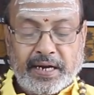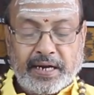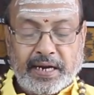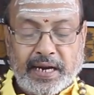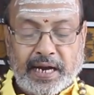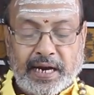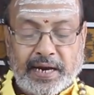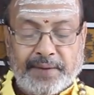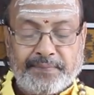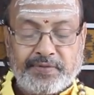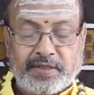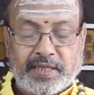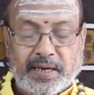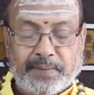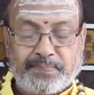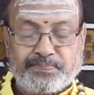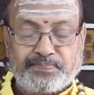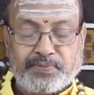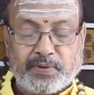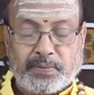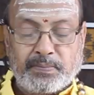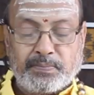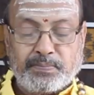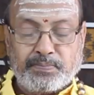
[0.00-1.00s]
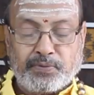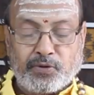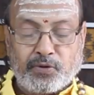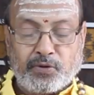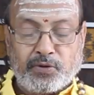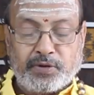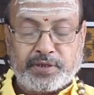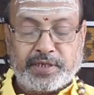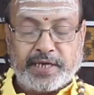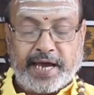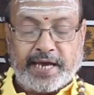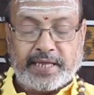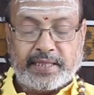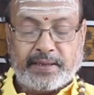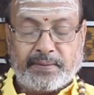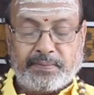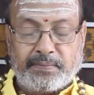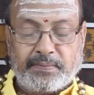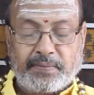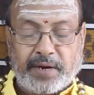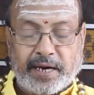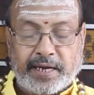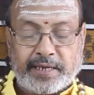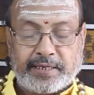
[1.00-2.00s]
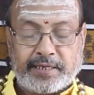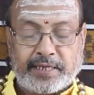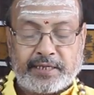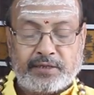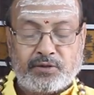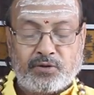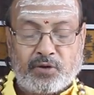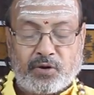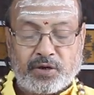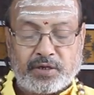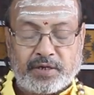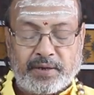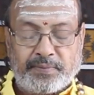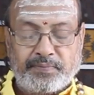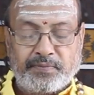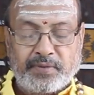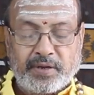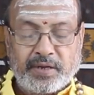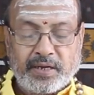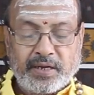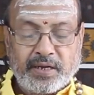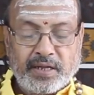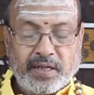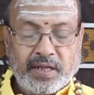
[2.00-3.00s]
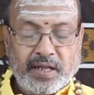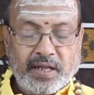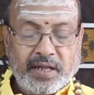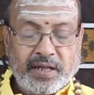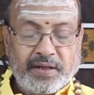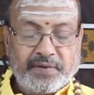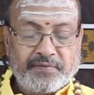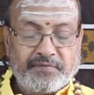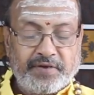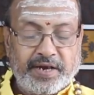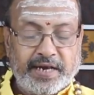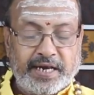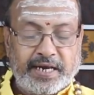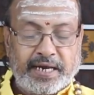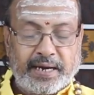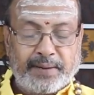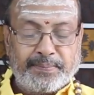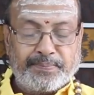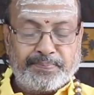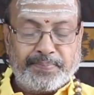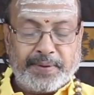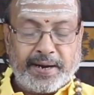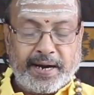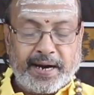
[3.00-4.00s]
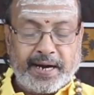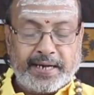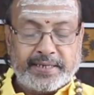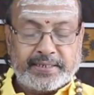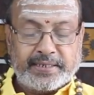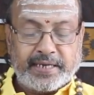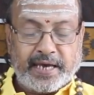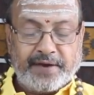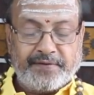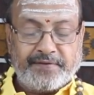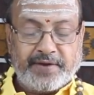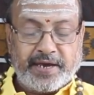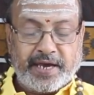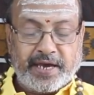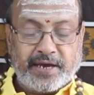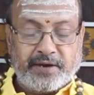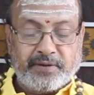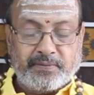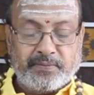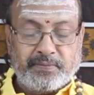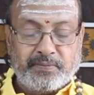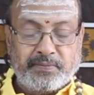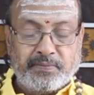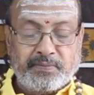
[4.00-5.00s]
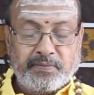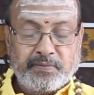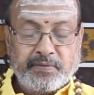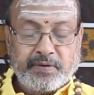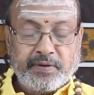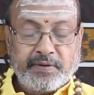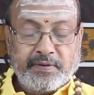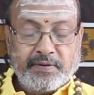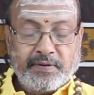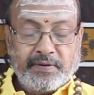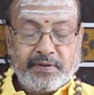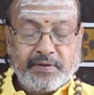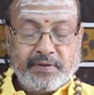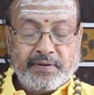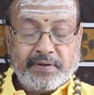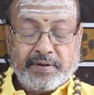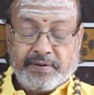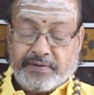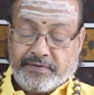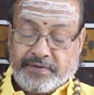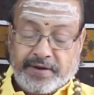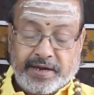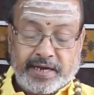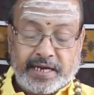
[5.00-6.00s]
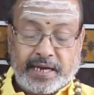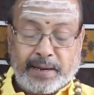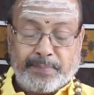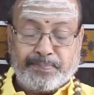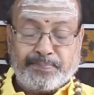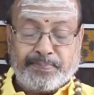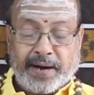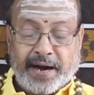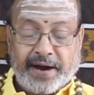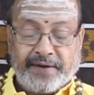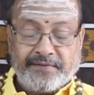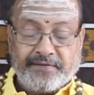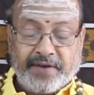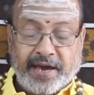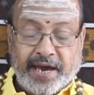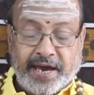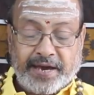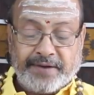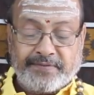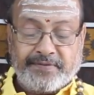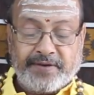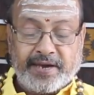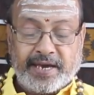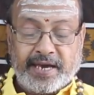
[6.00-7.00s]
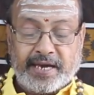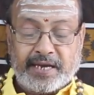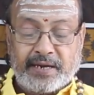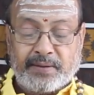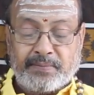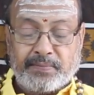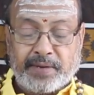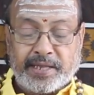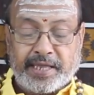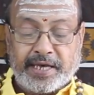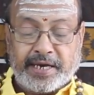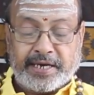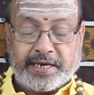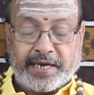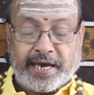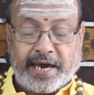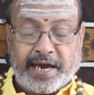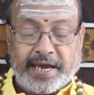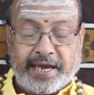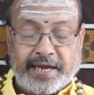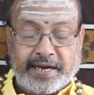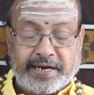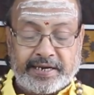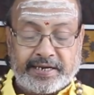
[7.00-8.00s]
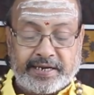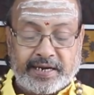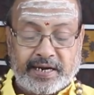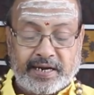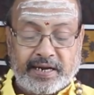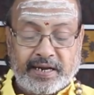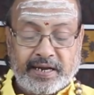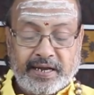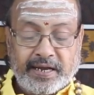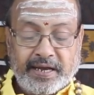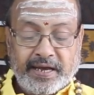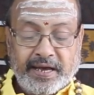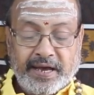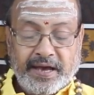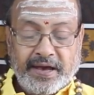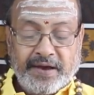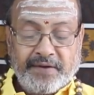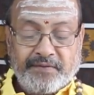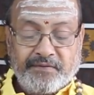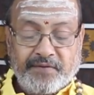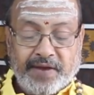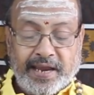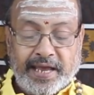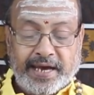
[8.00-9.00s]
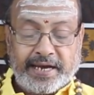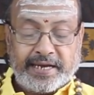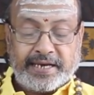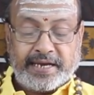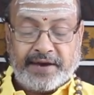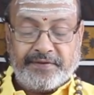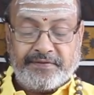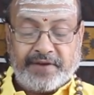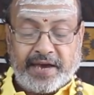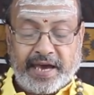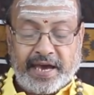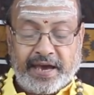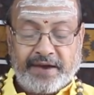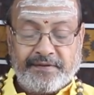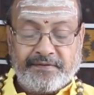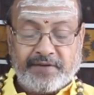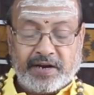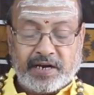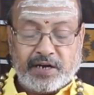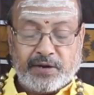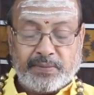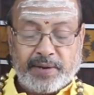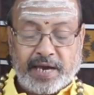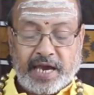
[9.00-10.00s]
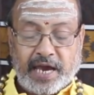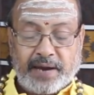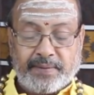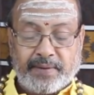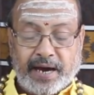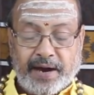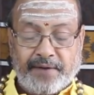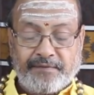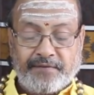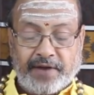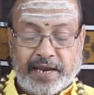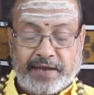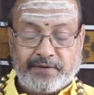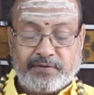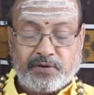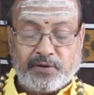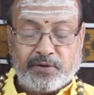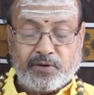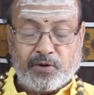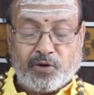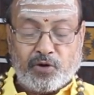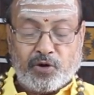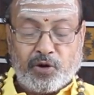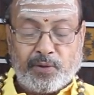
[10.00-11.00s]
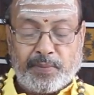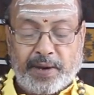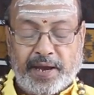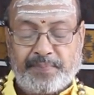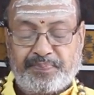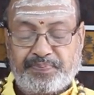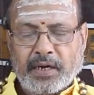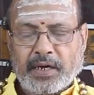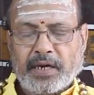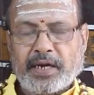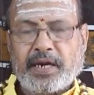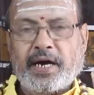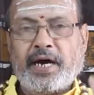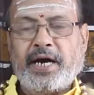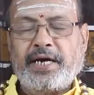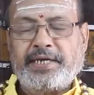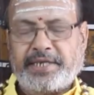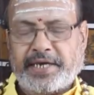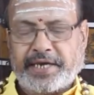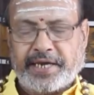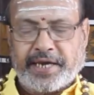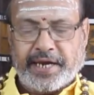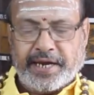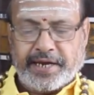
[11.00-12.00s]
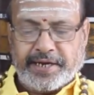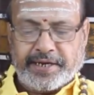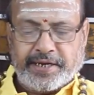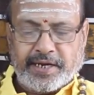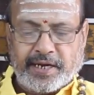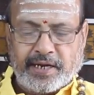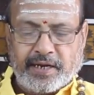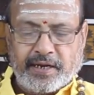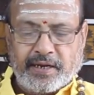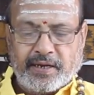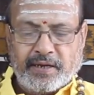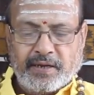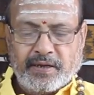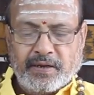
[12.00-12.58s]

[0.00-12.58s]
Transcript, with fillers: நலம் தப்பும் பொருள் சேதம் அரசல் தோஷம் வீடப்பா சேவியனும் வீடப்பா வேவியனும் மதிக்கே எட்டில் விளங்கவே வகுபயமாம் வெளிவியோகமே ராசிக்கு எட்டில்